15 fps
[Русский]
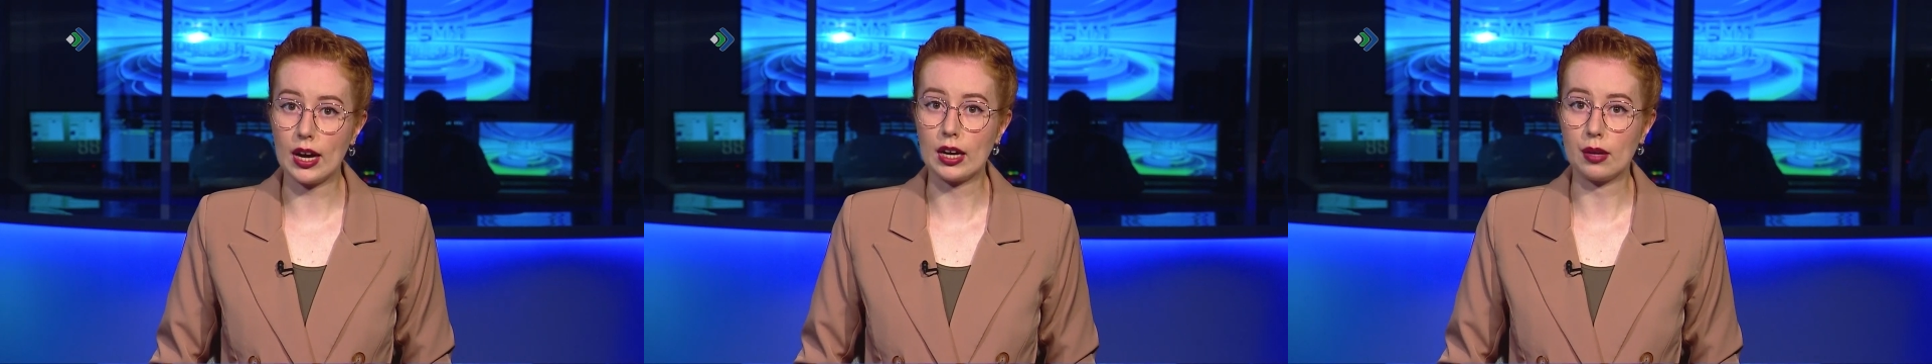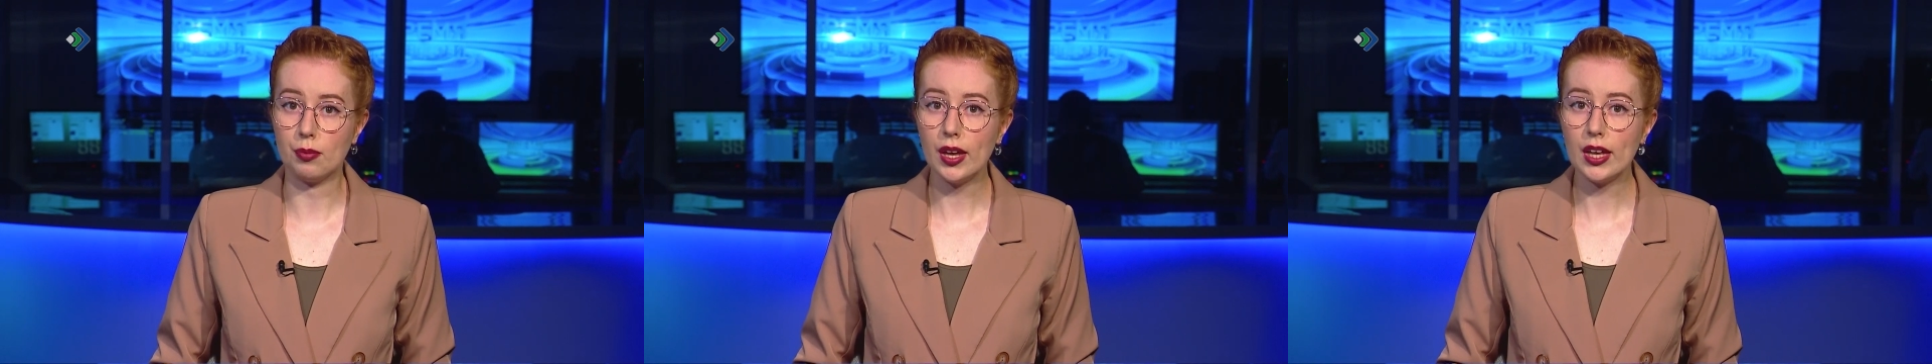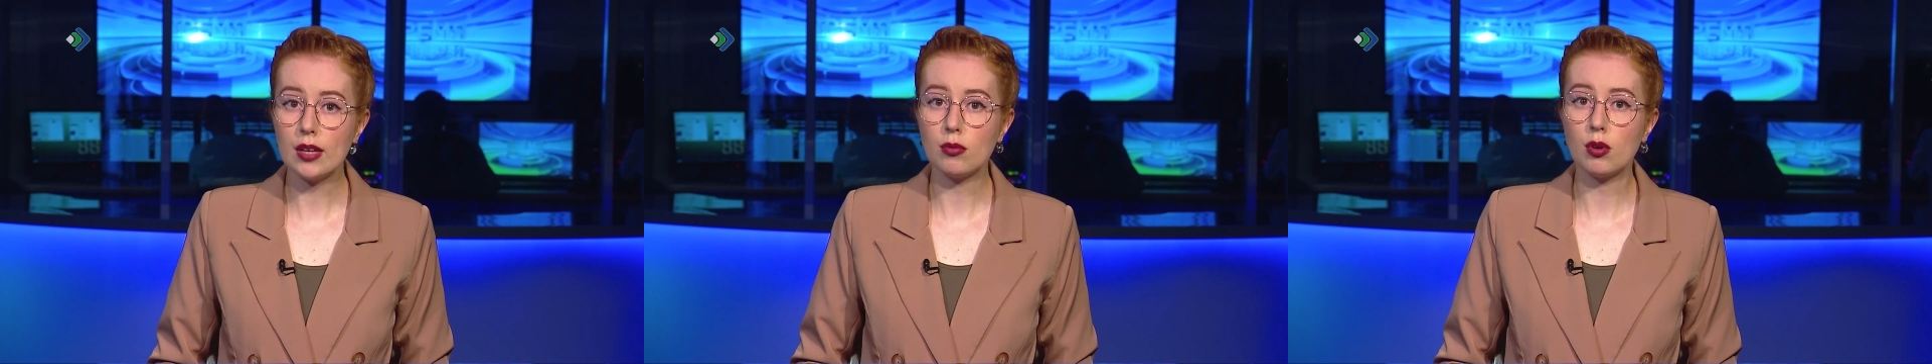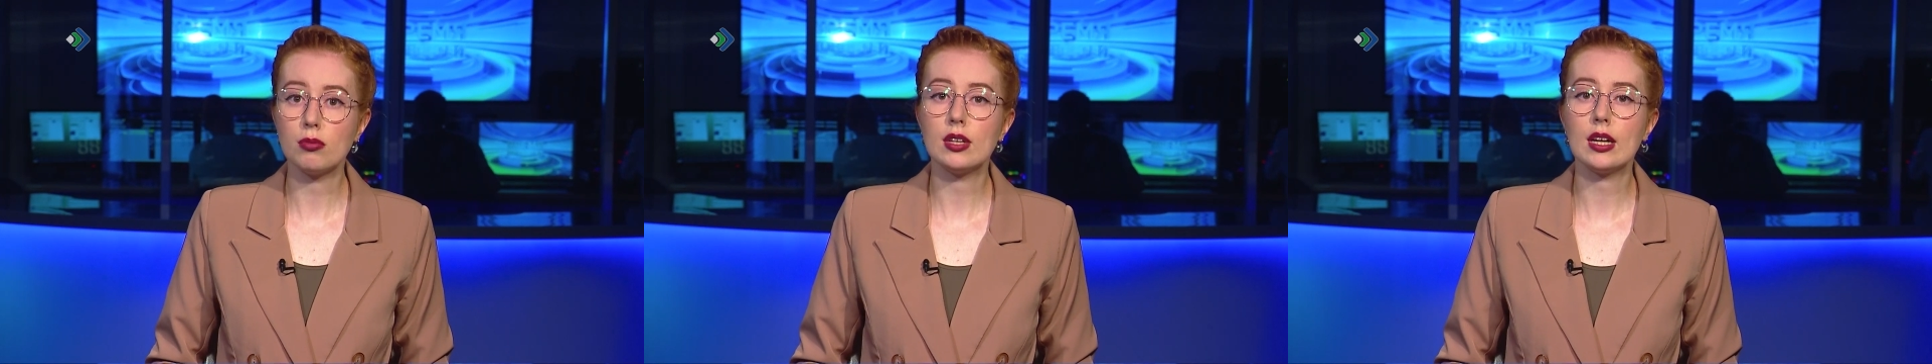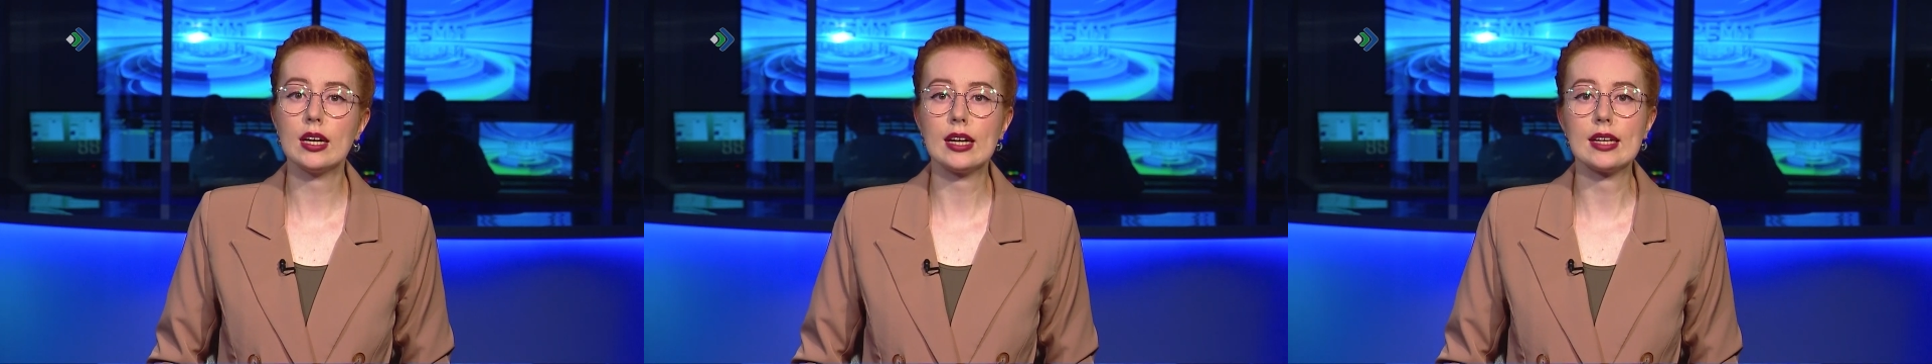как
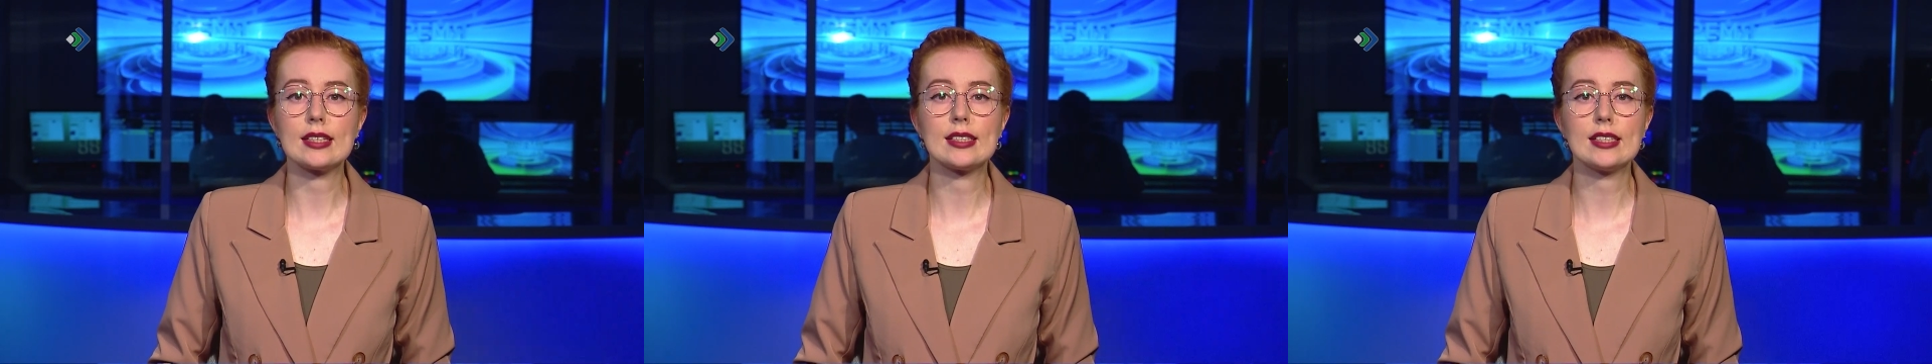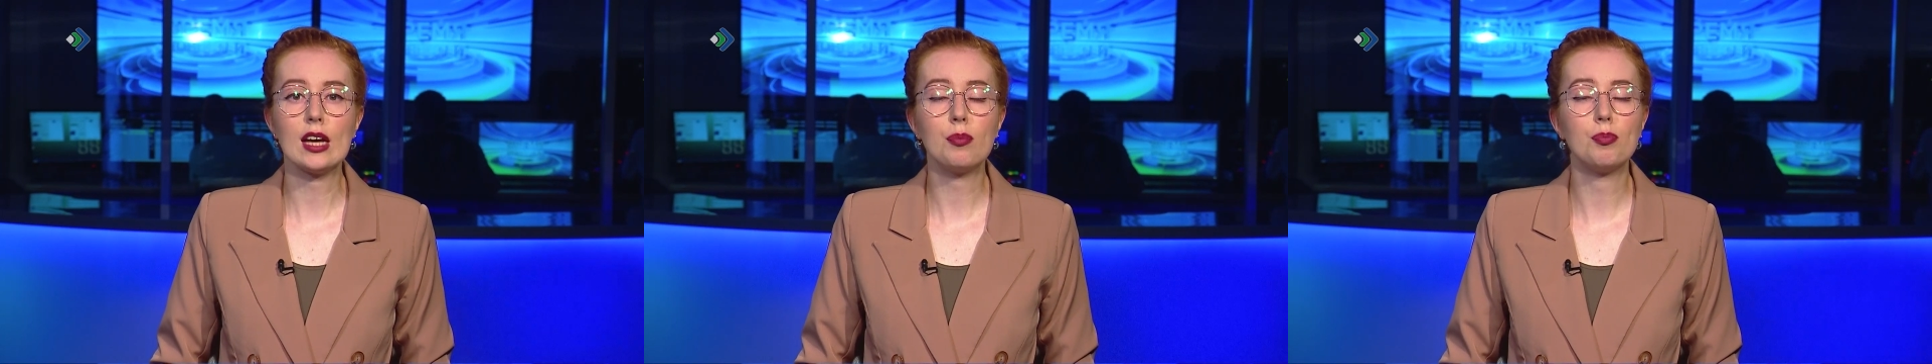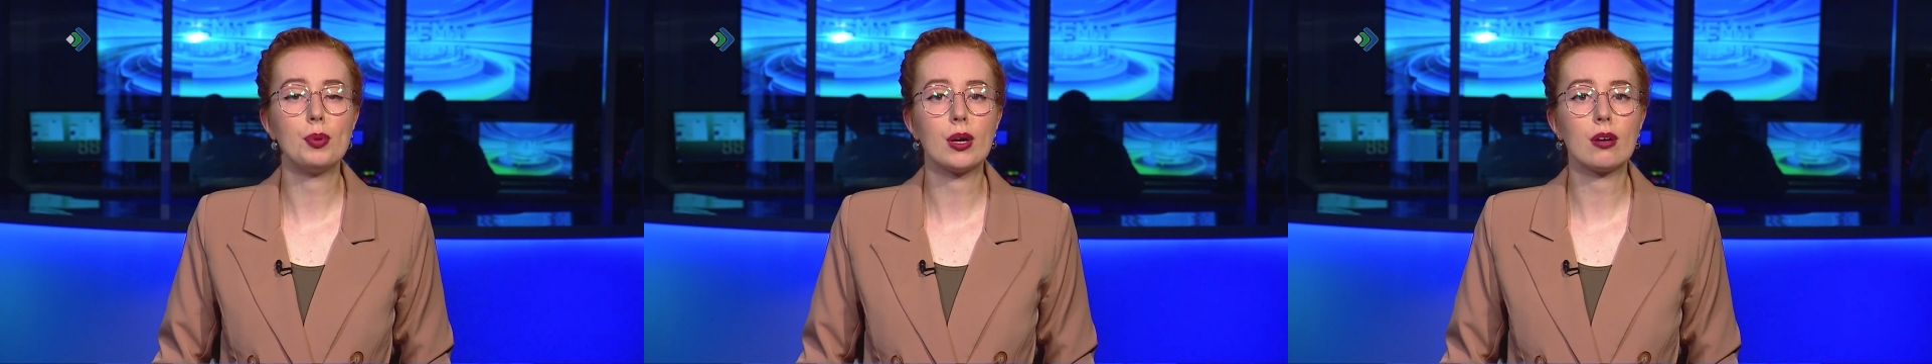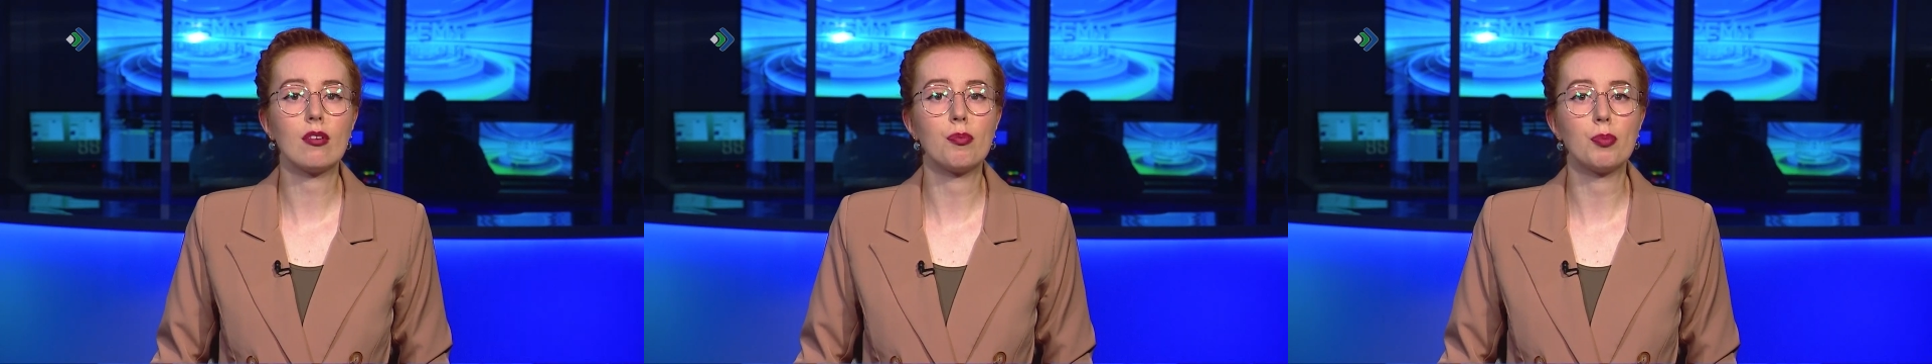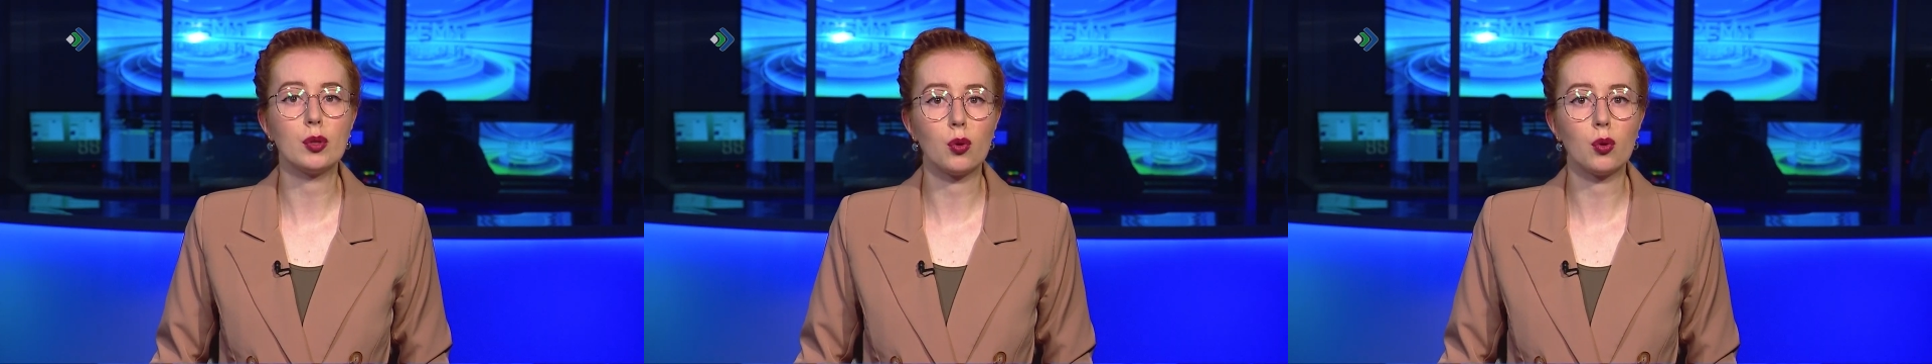минимум до конца первого